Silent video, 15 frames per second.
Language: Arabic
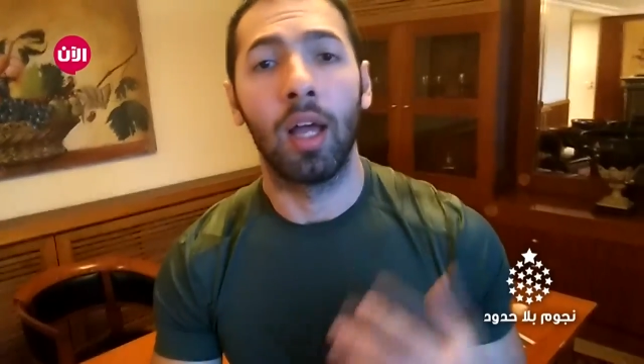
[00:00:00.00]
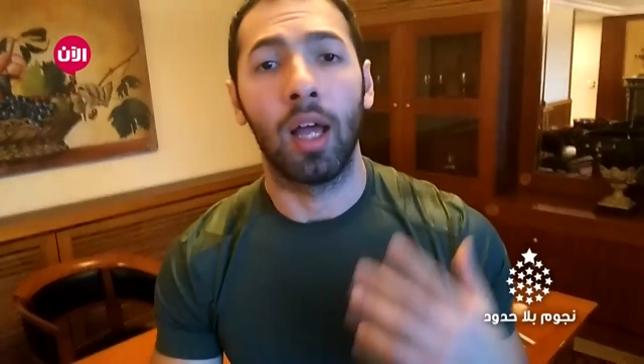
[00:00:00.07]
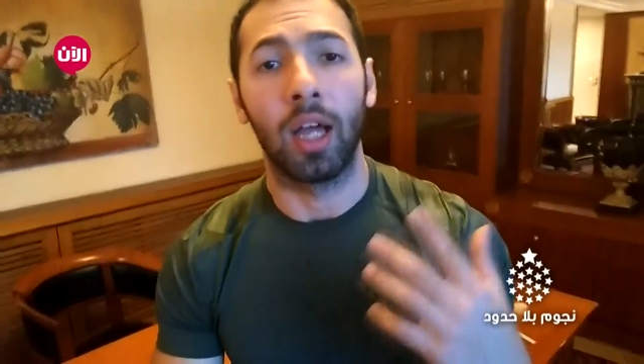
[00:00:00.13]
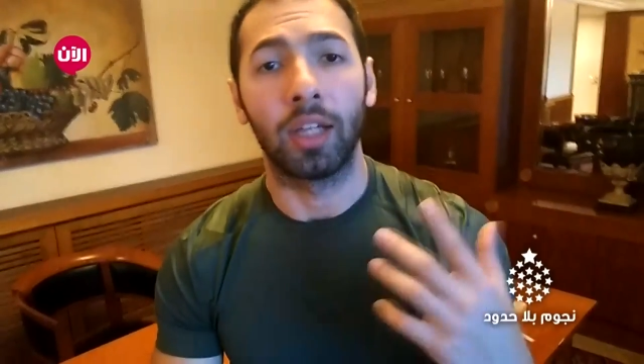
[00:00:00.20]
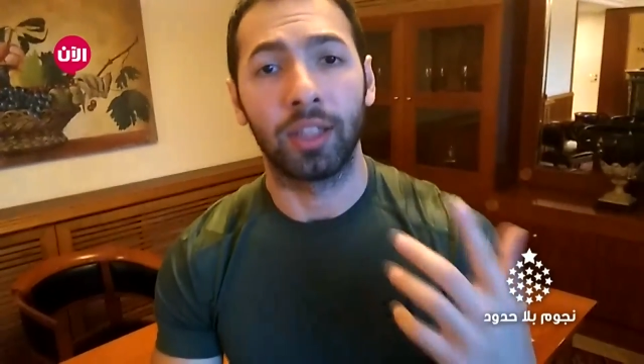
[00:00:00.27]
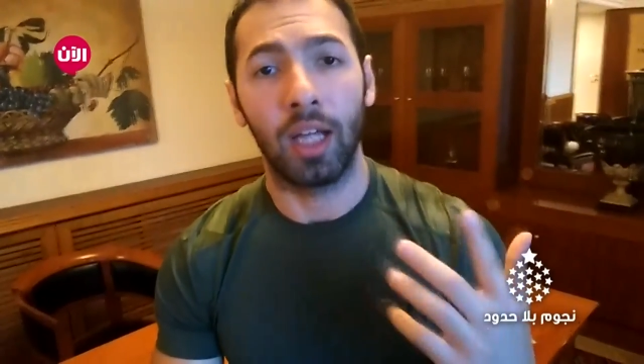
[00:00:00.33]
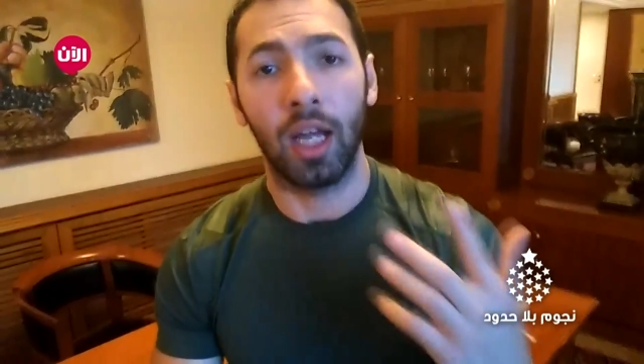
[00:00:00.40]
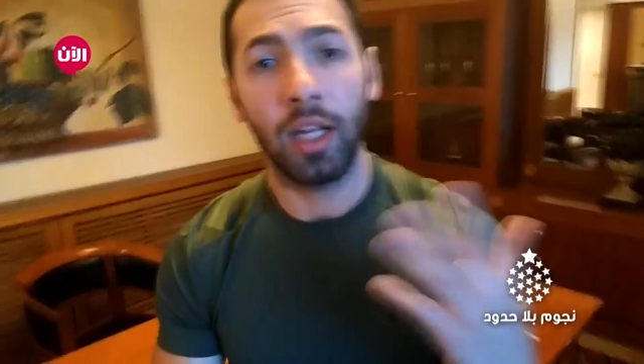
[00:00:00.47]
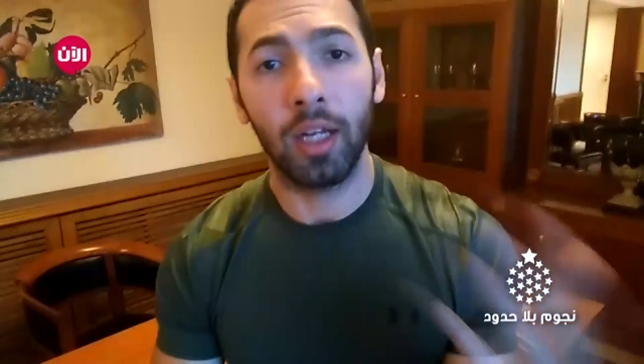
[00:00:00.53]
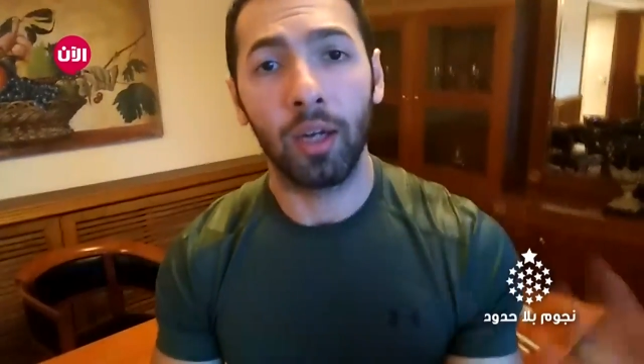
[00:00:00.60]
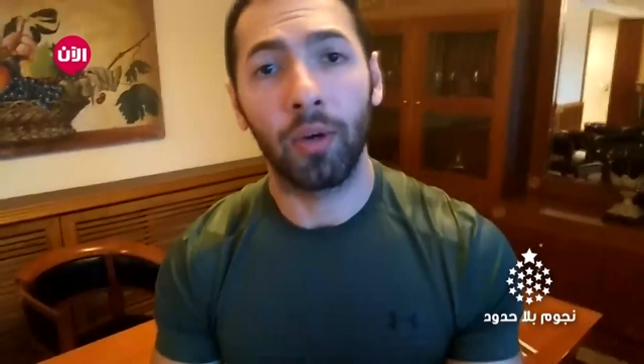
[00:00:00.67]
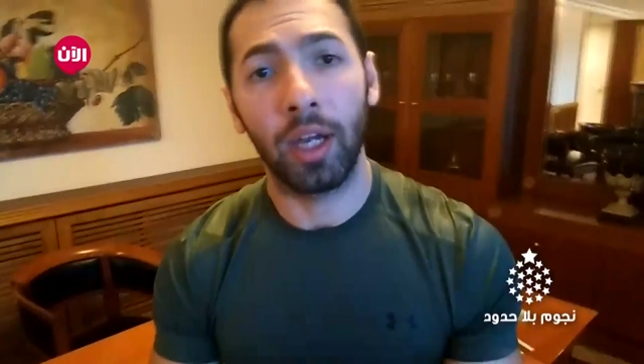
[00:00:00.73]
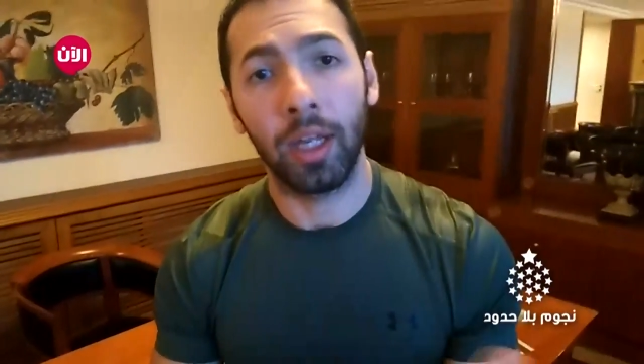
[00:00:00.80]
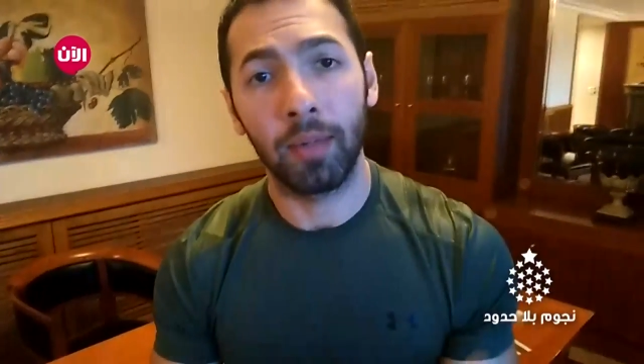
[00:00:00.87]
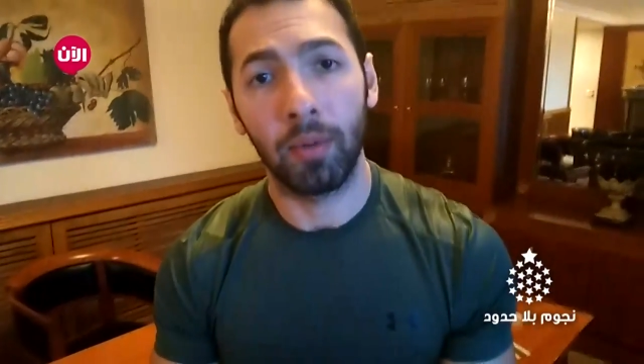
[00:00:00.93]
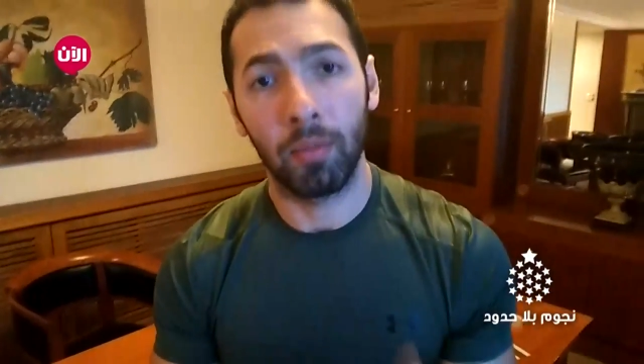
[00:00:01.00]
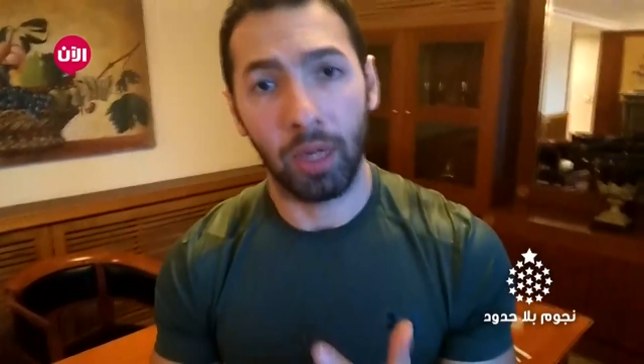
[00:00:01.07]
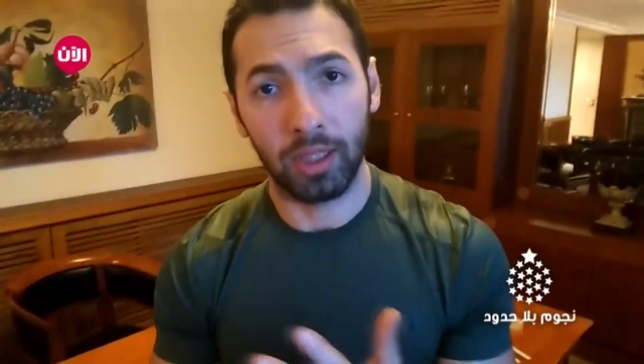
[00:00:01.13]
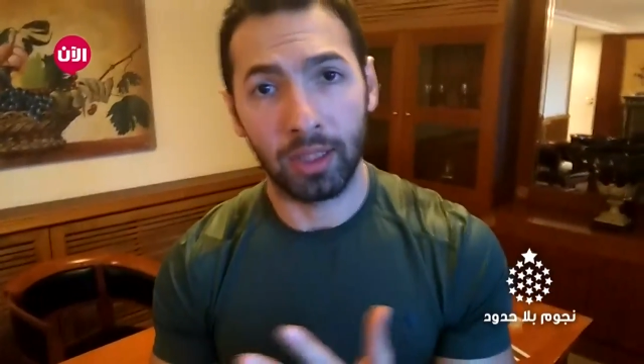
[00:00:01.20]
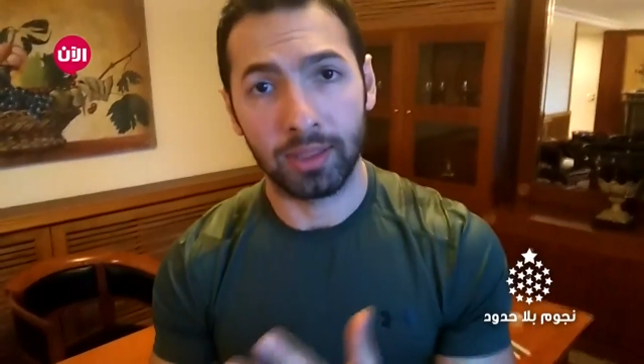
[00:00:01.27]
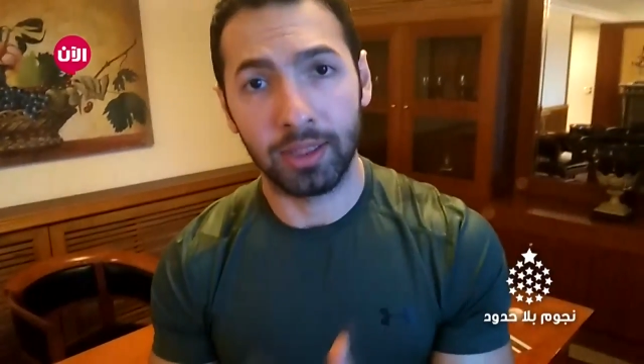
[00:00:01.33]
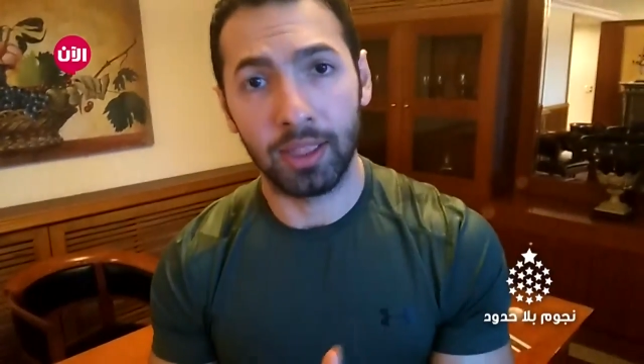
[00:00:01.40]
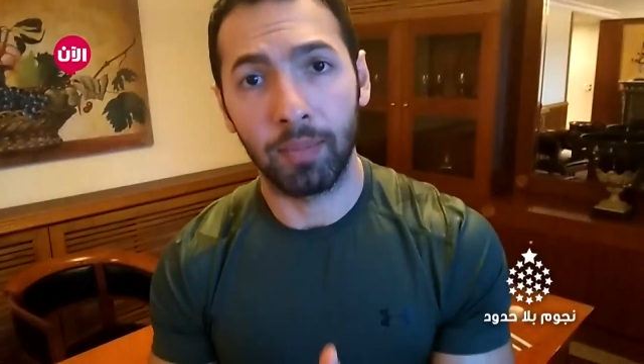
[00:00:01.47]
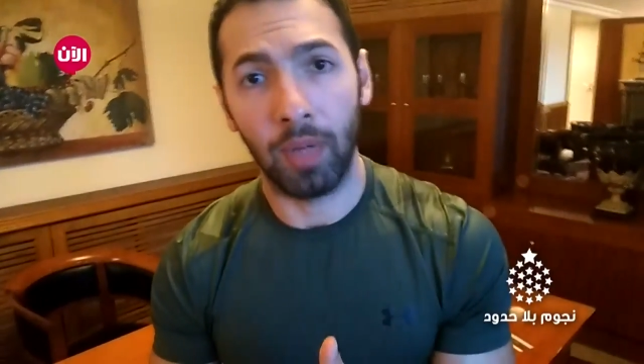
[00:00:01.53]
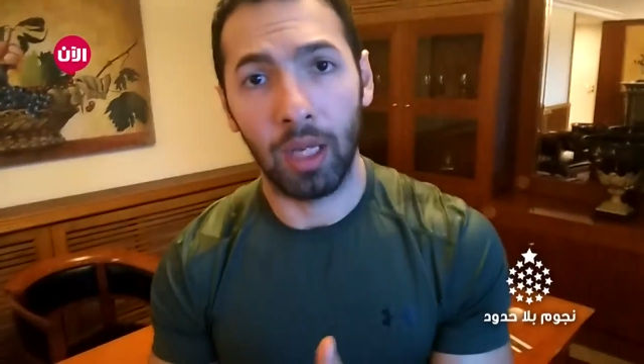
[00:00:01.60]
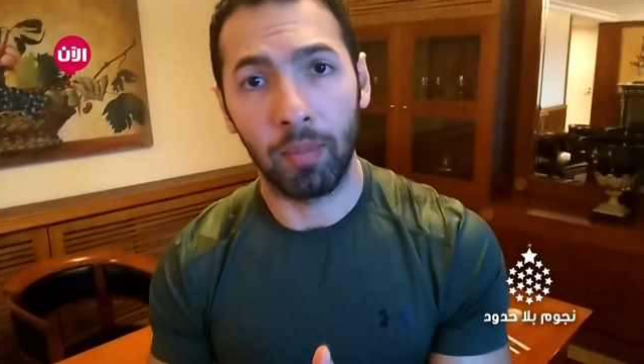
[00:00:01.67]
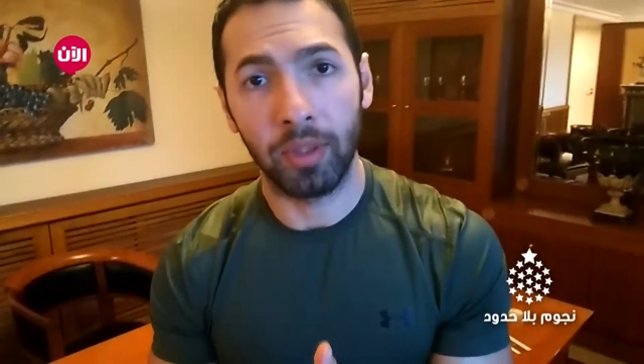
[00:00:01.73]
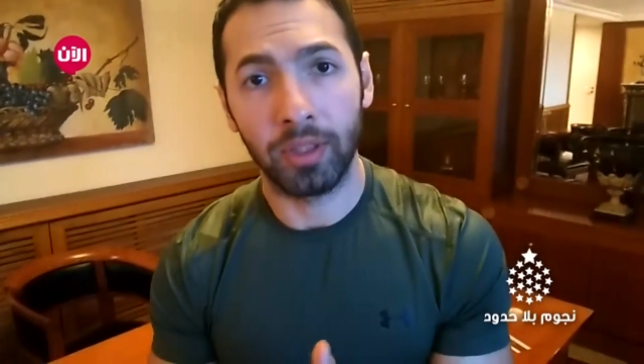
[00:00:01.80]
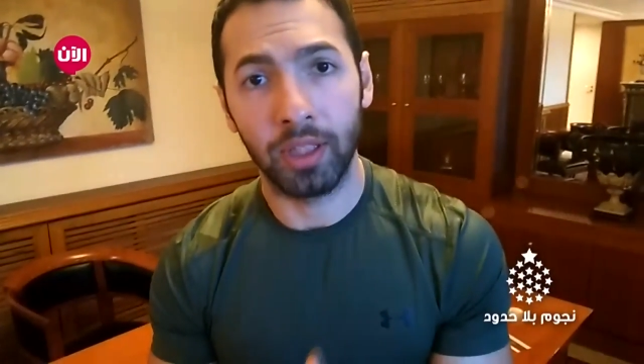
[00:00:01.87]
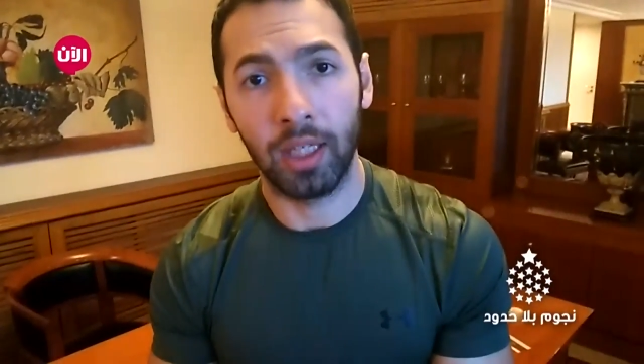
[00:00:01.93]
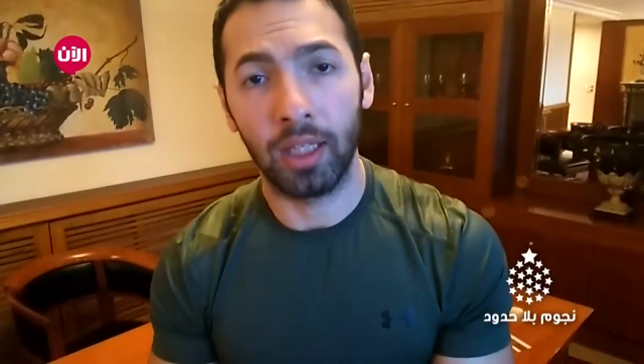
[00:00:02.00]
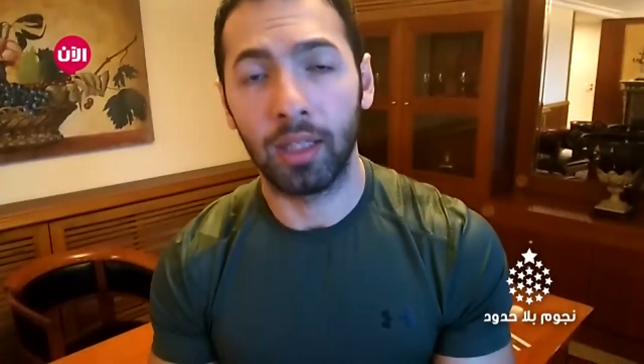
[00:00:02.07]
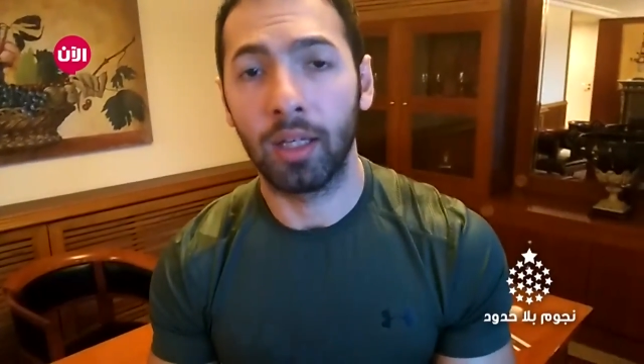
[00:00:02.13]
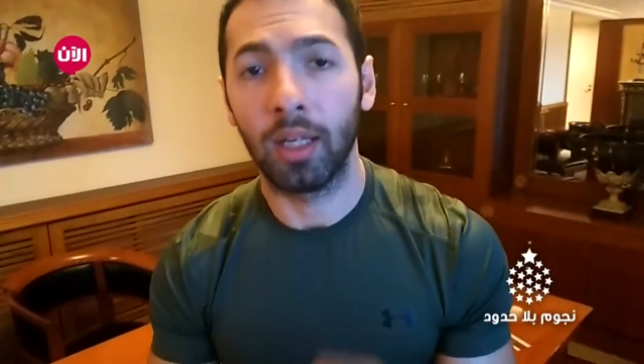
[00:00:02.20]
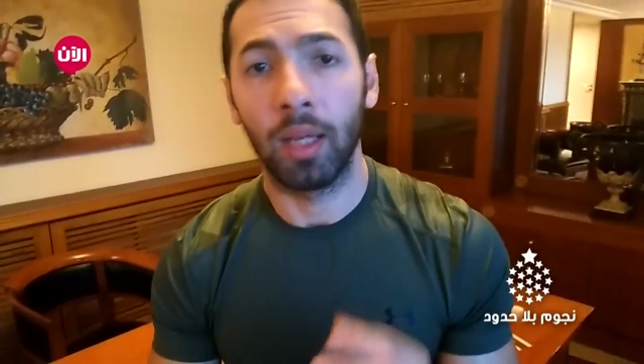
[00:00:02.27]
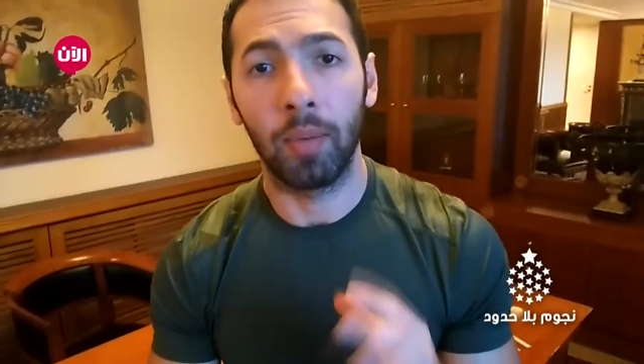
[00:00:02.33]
عشان أنا وغيري من المختصين بهالمجال